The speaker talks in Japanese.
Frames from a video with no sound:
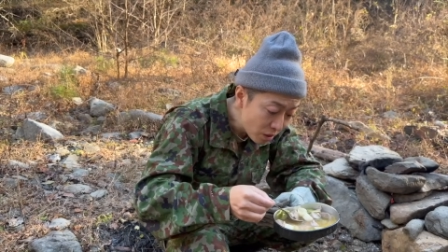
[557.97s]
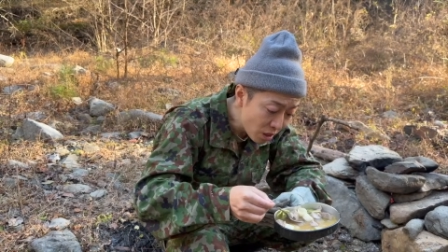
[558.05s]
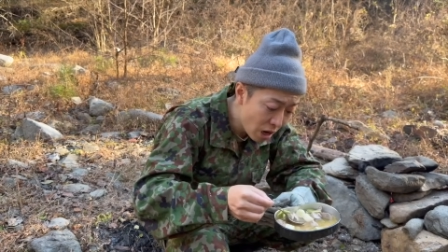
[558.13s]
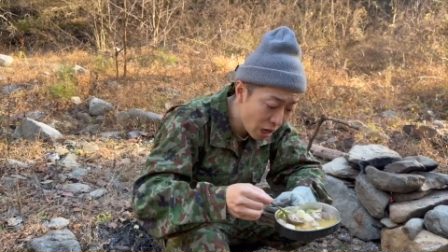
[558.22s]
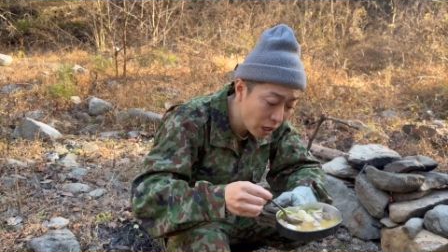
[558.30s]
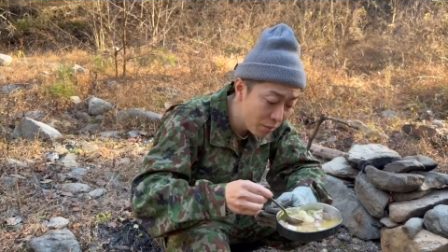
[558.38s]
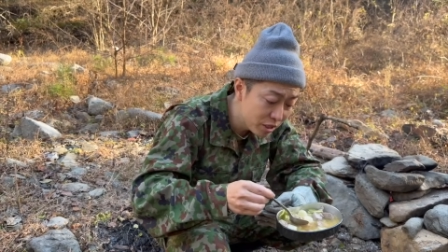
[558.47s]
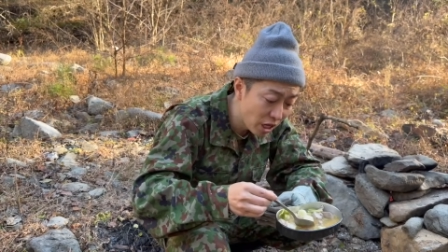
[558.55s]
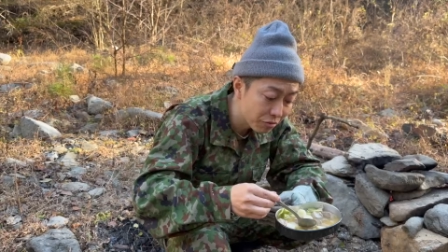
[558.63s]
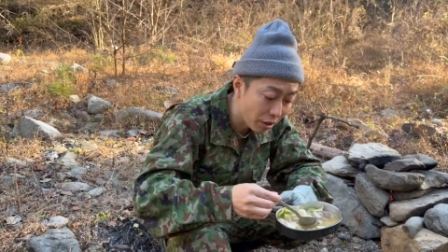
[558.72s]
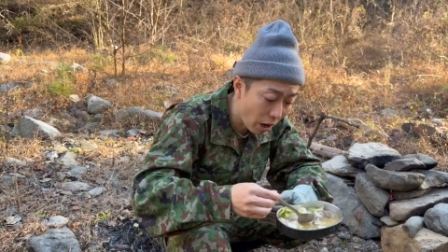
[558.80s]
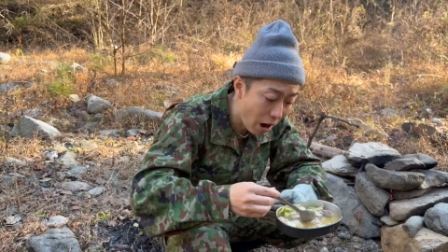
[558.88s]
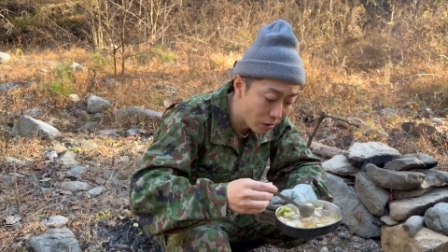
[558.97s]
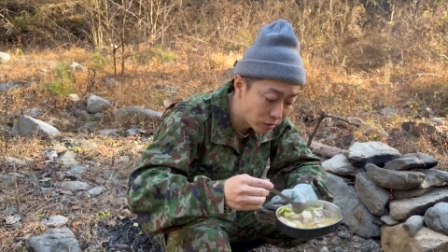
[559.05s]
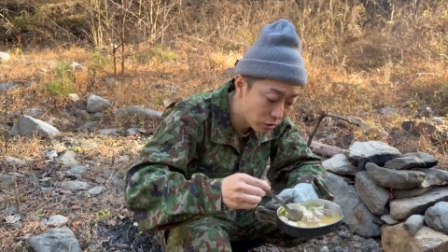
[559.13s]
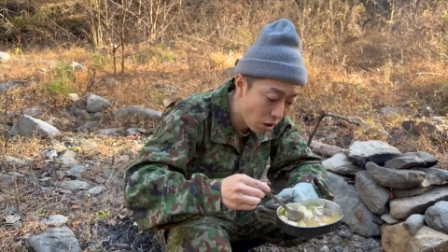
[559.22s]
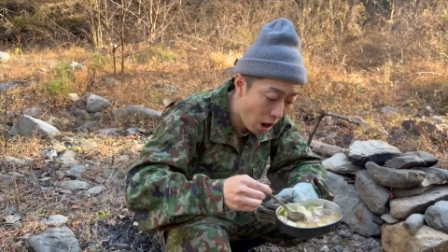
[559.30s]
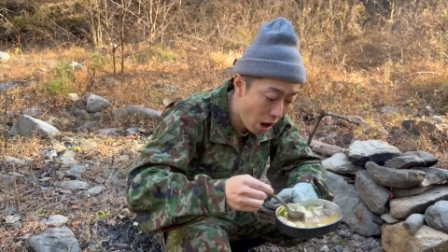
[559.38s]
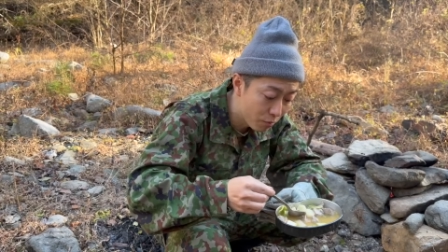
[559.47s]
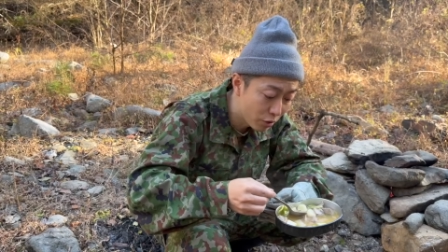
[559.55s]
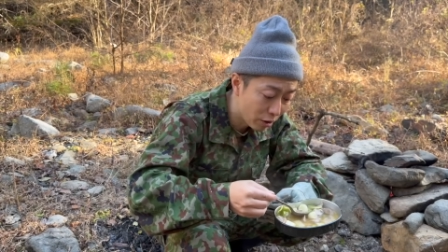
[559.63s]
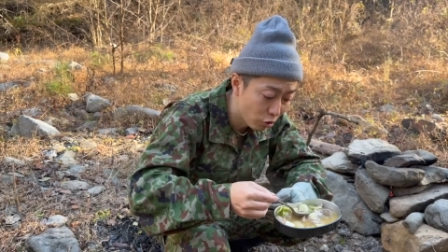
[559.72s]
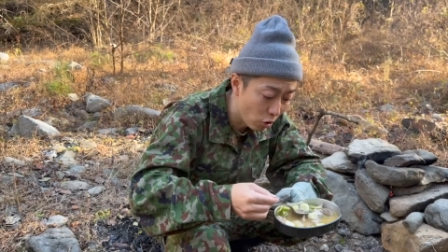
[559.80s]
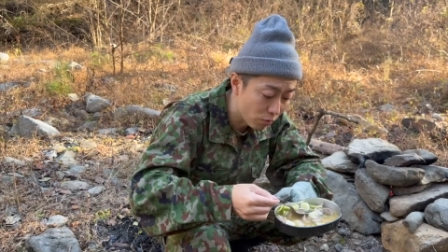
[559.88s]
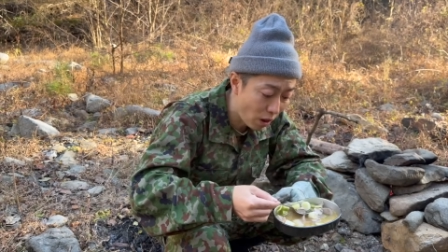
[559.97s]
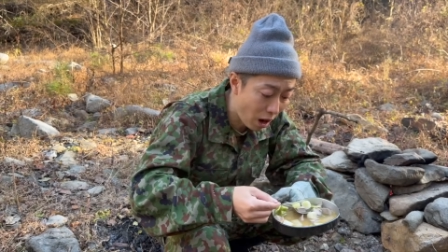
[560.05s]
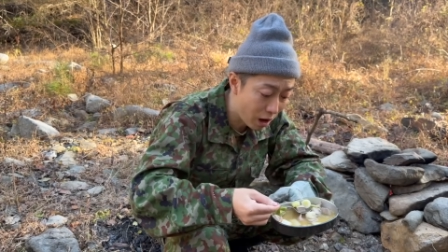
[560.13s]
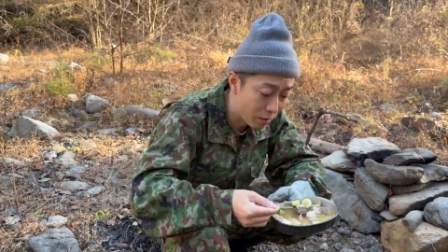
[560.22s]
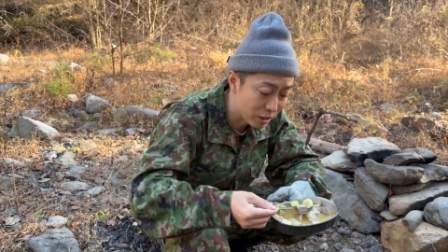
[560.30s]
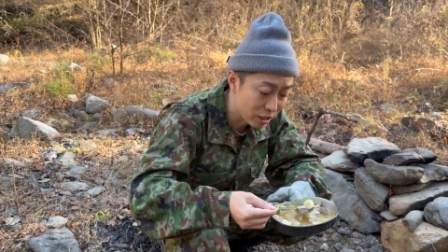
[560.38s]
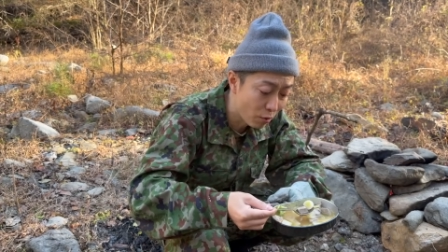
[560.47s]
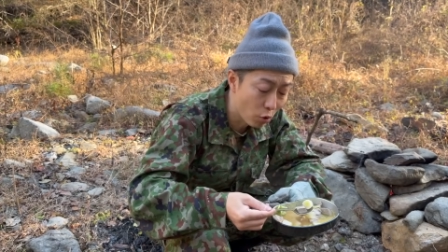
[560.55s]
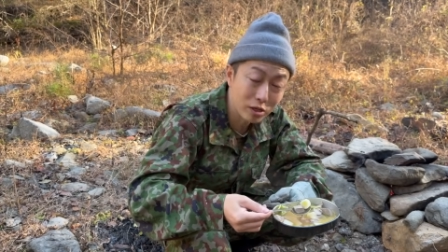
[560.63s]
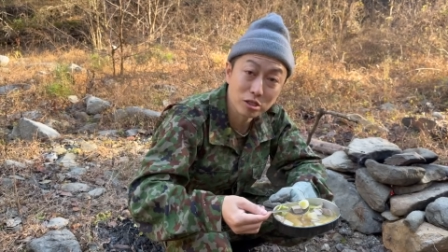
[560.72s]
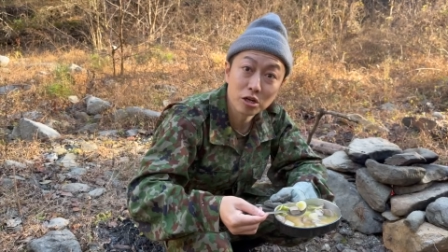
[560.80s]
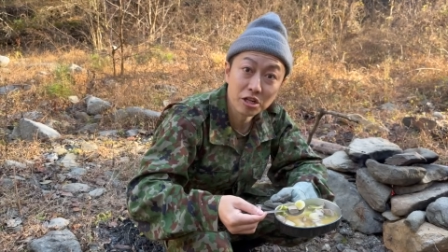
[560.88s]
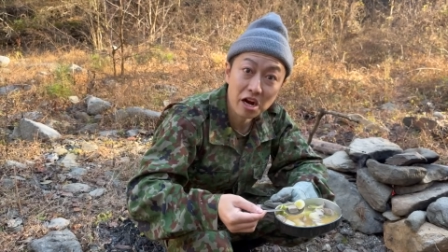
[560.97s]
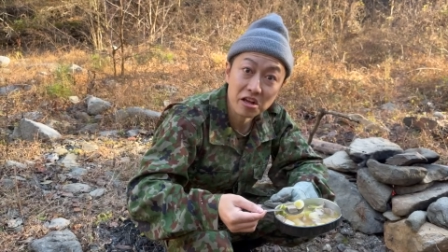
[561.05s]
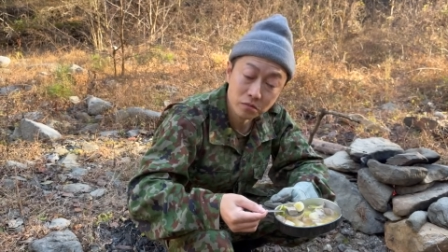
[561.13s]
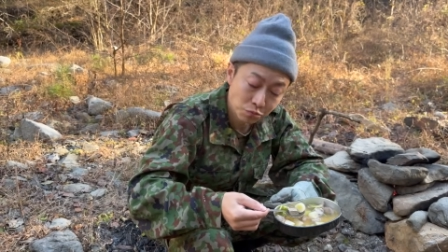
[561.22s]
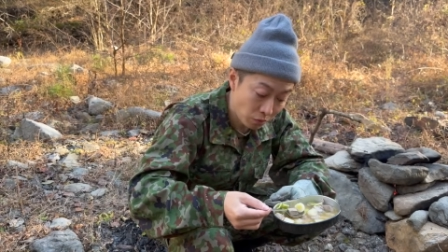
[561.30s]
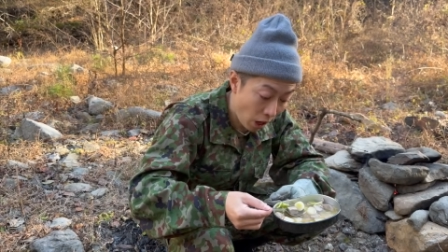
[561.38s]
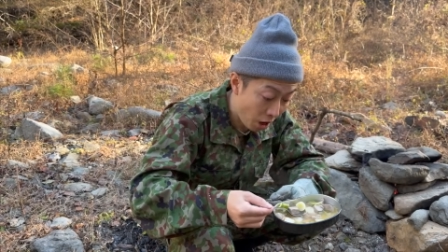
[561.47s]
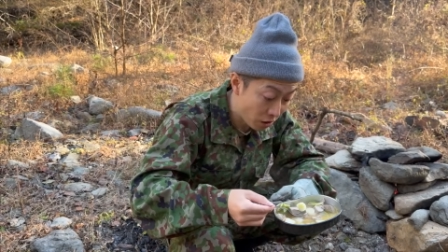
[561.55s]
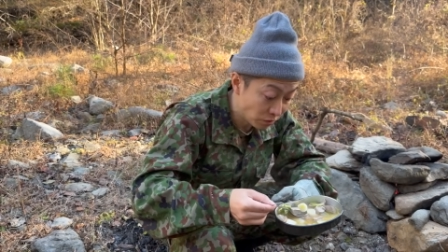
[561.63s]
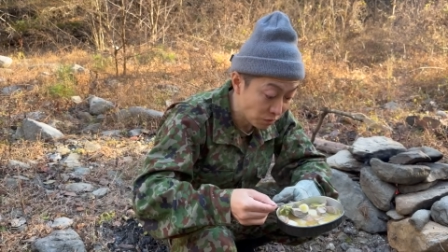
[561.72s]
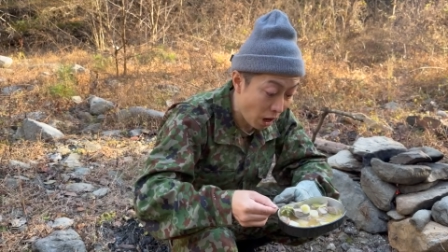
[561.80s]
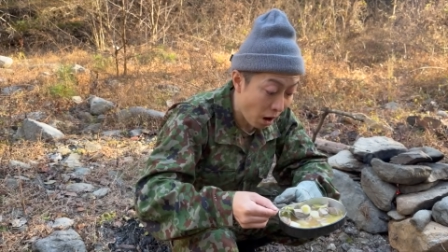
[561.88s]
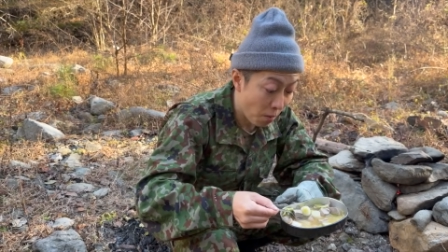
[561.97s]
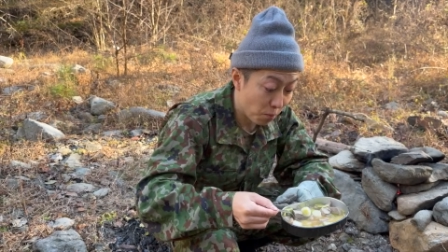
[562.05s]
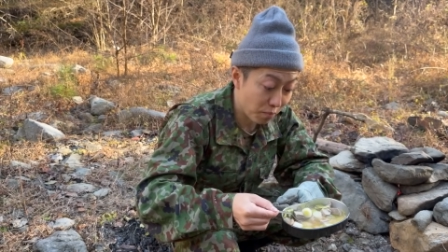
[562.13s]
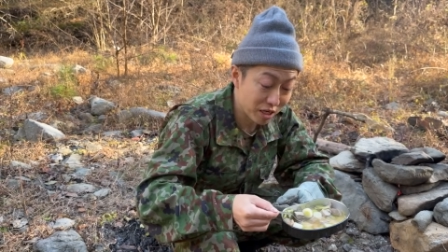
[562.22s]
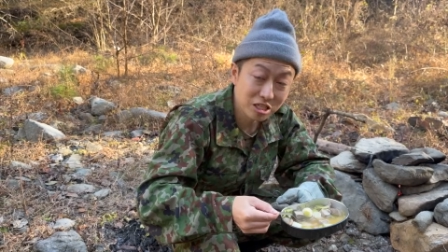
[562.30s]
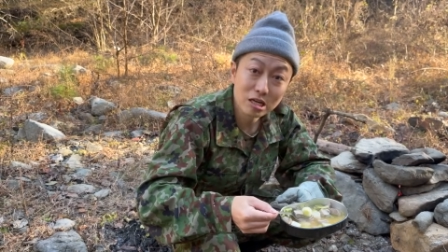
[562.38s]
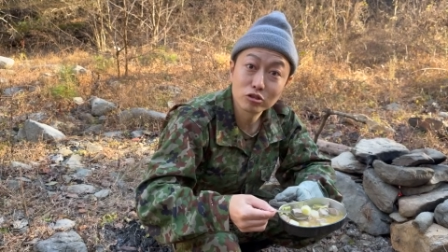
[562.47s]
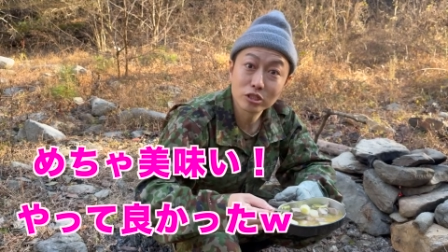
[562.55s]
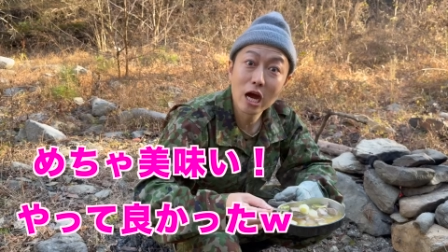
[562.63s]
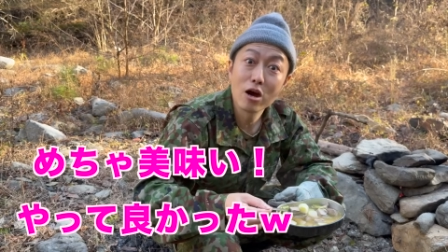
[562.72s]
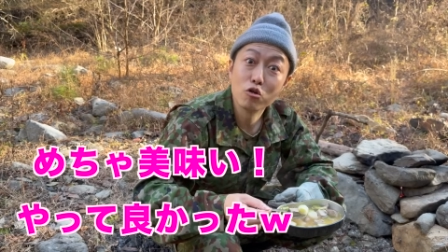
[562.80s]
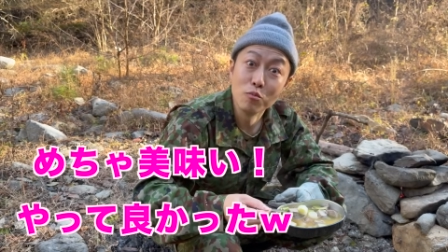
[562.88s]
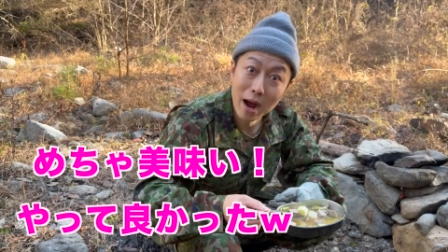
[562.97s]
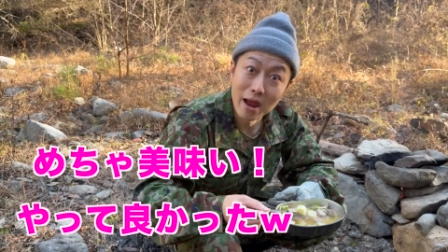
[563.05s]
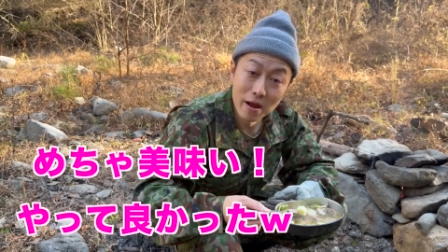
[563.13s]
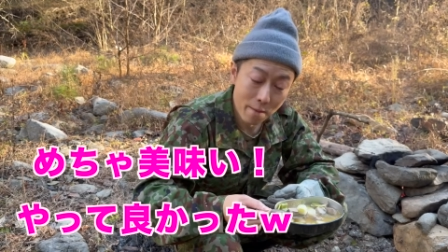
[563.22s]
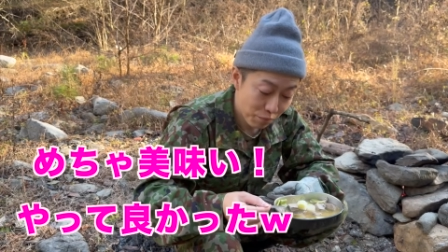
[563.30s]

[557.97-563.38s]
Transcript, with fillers: 赤身なんだが脂の甘さもわずかにあり、めちゃくちゃうまい。